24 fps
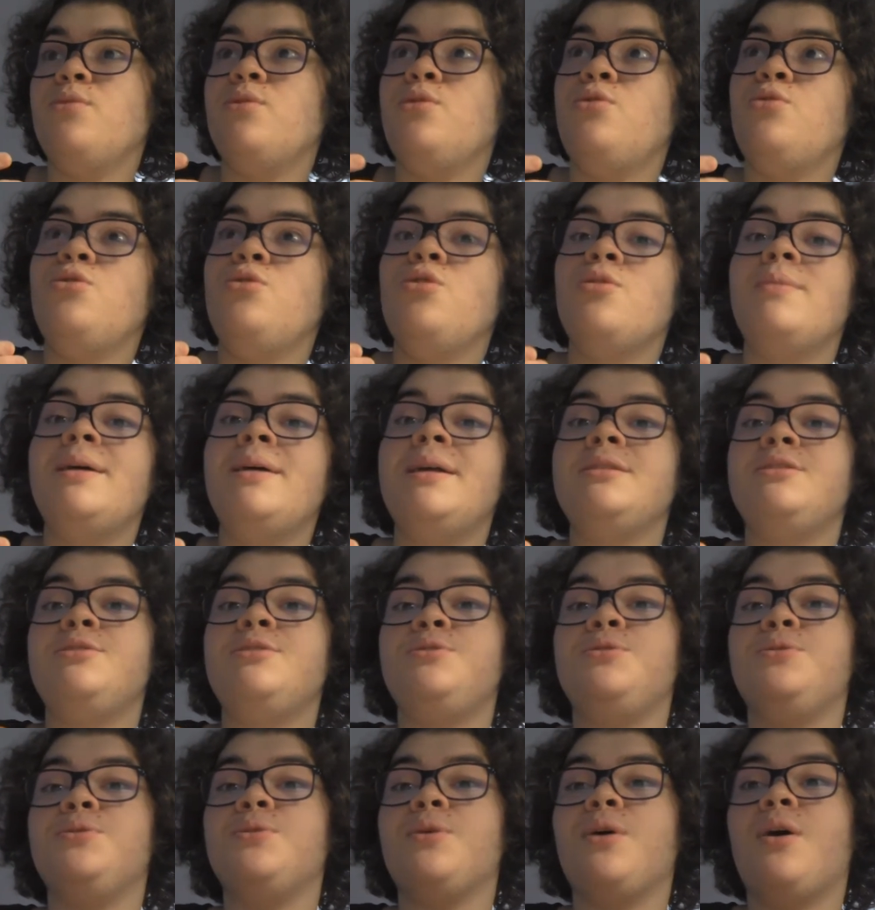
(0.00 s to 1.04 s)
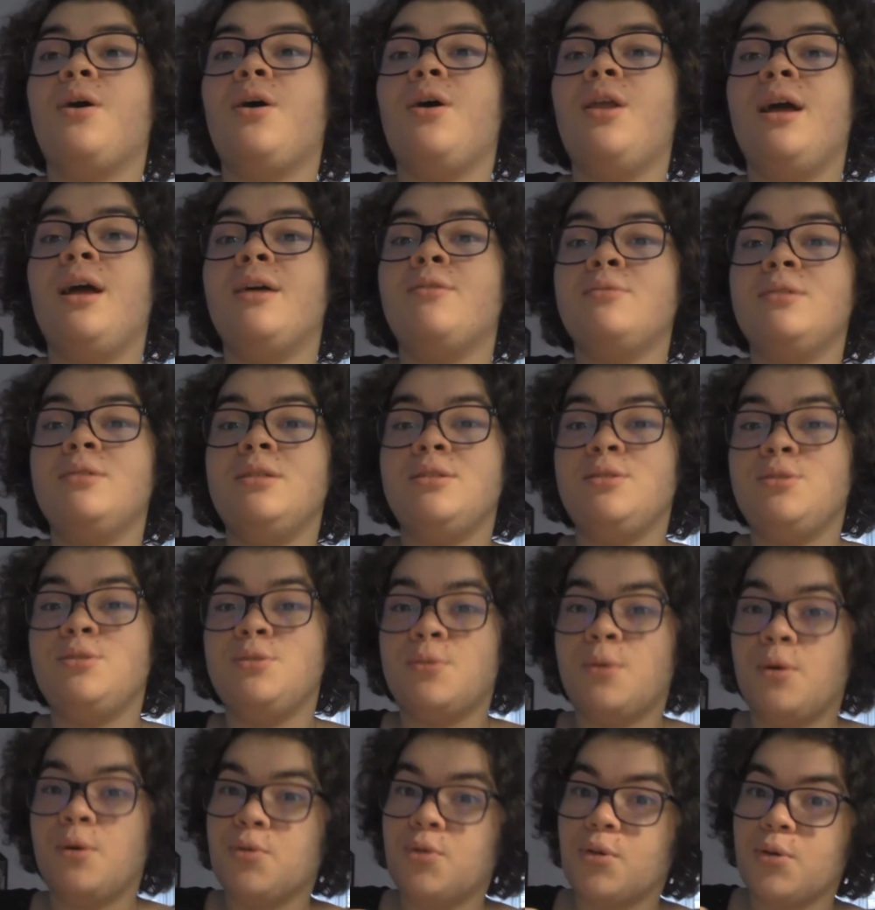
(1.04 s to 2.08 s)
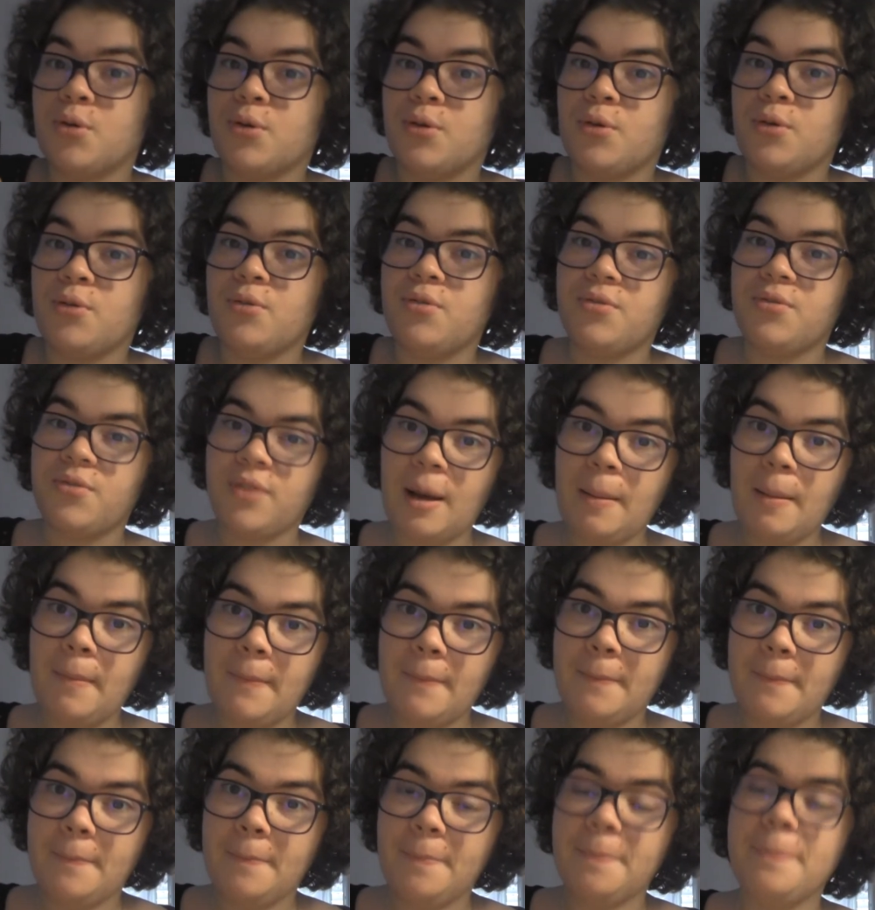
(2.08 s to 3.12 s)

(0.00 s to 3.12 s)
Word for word: du domaine sur euh, la condition en tant que femme